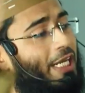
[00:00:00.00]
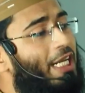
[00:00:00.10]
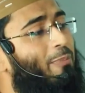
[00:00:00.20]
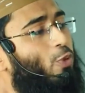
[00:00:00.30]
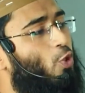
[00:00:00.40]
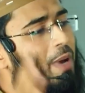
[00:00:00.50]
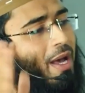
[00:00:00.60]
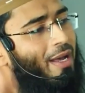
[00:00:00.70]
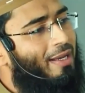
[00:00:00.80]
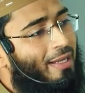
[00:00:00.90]
দেখলে বুঝবা
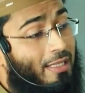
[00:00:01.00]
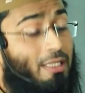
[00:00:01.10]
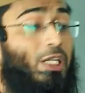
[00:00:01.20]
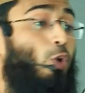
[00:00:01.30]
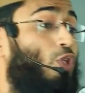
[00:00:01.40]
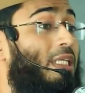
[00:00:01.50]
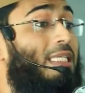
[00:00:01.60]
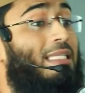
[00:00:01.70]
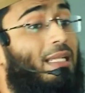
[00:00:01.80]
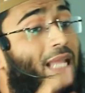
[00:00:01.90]
যেটা হচ্ছে দিস
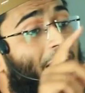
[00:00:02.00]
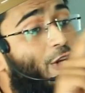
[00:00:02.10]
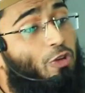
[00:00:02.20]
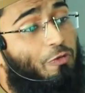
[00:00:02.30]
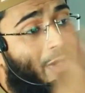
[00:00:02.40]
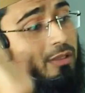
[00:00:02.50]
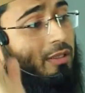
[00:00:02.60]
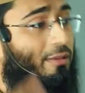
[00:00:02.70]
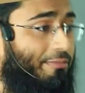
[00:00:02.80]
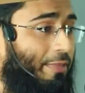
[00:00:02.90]
ইজ দ্য নাইট অফ
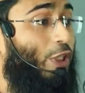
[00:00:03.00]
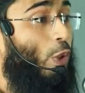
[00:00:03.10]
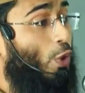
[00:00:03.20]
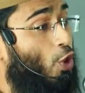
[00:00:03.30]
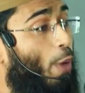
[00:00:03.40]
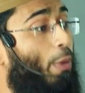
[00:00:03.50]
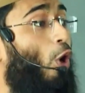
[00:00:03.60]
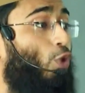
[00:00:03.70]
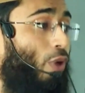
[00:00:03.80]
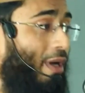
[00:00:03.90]
কাদর এটা হচ্ছে সবে
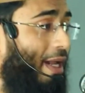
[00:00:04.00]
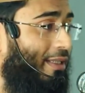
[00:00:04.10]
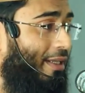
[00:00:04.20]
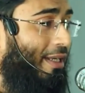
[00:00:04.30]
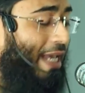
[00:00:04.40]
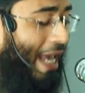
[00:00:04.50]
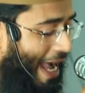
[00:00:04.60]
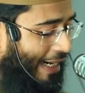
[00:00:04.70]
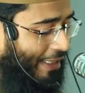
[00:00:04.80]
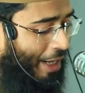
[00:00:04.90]
কদরের রাত
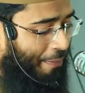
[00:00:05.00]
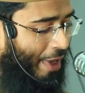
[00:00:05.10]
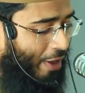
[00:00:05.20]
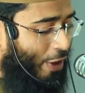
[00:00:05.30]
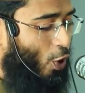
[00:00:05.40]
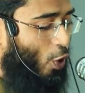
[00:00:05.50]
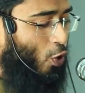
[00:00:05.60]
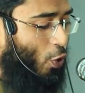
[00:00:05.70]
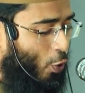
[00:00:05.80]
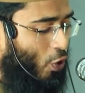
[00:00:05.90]
এক নাম্বার
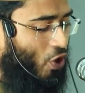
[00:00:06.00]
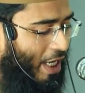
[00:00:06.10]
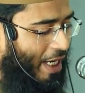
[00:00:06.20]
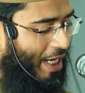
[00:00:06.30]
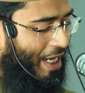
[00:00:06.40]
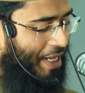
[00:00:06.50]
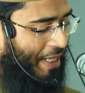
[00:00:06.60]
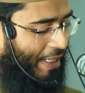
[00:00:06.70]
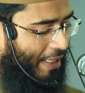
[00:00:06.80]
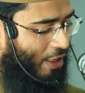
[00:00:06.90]
নিদর্শন হচ্ছে
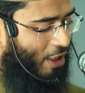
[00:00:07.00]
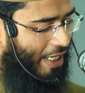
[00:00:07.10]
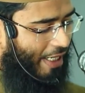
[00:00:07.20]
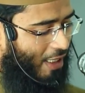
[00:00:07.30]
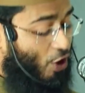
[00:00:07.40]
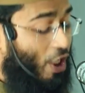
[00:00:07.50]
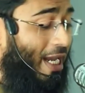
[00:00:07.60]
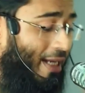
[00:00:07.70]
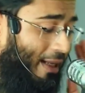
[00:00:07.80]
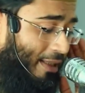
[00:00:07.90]
যে যেই
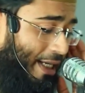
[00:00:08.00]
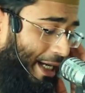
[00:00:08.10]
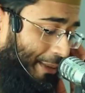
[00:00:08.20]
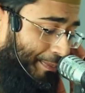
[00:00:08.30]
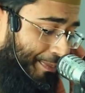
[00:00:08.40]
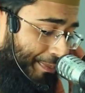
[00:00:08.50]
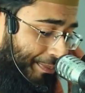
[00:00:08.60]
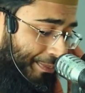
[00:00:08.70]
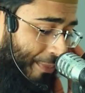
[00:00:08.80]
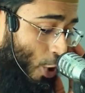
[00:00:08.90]
রাতে
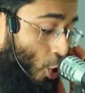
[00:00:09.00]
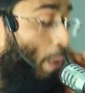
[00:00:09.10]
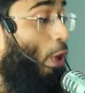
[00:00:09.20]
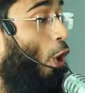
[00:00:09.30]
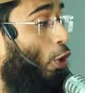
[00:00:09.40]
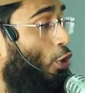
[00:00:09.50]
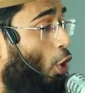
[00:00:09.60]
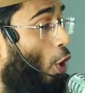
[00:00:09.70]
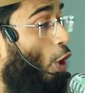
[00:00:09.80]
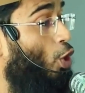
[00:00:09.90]
সবে কদর
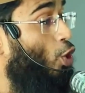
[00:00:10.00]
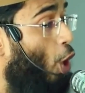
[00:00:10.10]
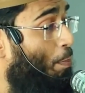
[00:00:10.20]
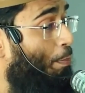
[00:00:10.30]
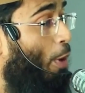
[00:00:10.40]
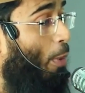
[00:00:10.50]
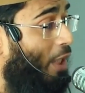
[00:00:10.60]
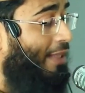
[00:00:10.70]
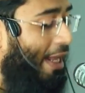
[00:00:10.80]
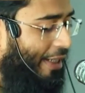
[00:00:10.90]
হওয়ার সম্ভাবনা
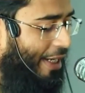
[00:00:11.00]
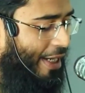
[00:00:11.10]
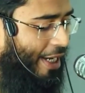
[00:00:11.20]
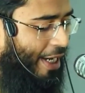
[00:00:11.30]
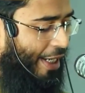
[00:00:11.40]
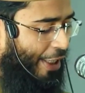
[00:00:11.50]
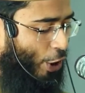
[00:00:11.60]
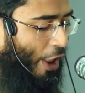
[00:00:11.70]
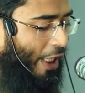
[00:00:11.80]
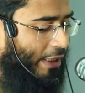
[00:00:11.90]
থাকে
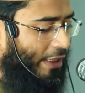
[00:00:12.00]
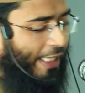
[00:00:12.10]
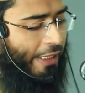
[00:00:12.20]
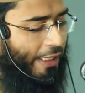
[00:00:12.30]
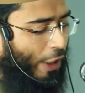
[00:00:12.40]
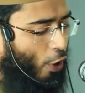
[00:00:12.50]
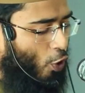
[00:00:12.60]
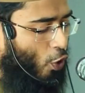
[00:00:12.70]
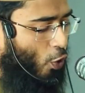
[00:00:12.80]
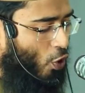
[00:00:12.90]
সে রাতের একটি
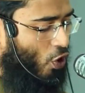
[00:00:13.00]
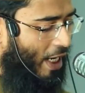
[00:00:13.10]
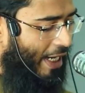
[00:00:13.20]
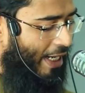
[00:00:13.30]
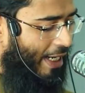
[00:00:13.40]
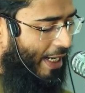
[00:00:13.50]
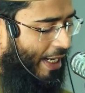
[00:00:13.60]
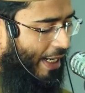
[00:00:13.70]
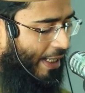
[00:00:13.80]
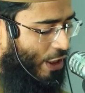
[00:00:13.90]
নিদর্শন হচ্ছেই
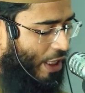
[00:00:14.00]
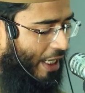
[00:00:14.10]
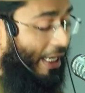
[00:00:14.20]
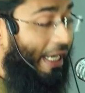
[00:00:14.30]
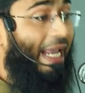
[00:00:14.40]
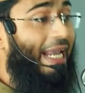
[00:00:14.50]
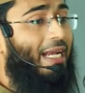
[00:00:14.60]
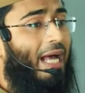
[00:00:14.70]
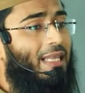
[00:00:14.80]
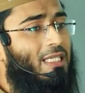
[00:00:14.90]
যে এই
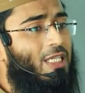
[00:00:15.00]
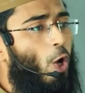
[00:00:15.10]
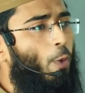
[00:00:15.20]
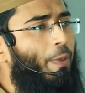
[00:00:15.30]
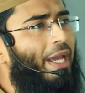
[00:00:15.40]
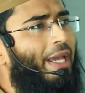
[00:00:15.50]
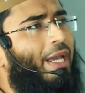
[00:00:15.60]
রাতটা হবে